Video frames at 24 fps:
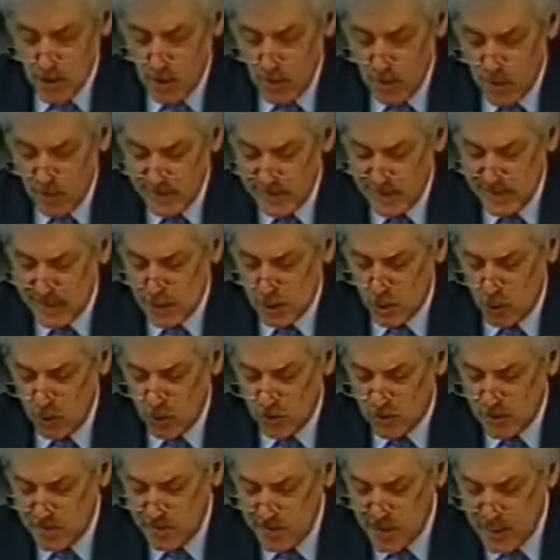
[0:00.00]
Como es de ese
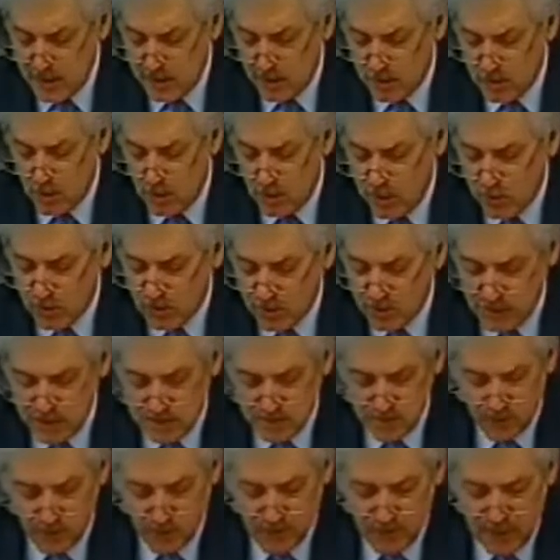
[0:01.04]
conocimiento, un
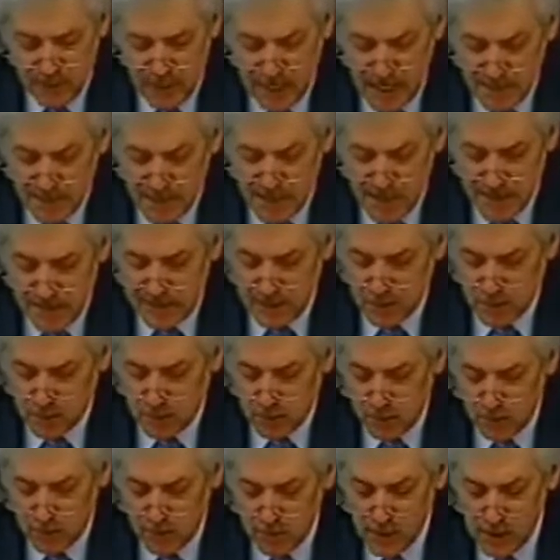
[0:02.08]
sismo de gran
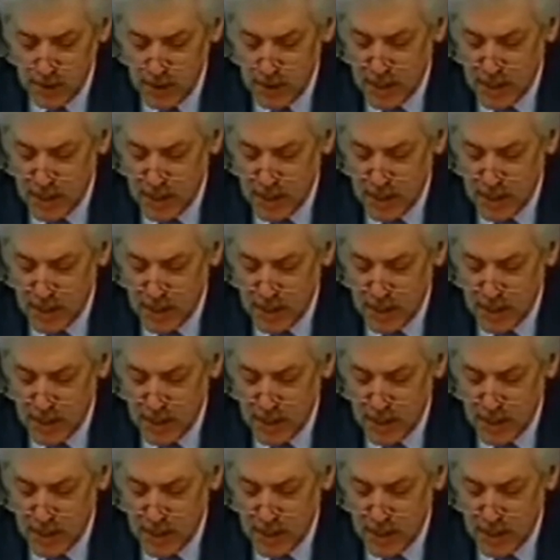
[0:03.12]
magnitud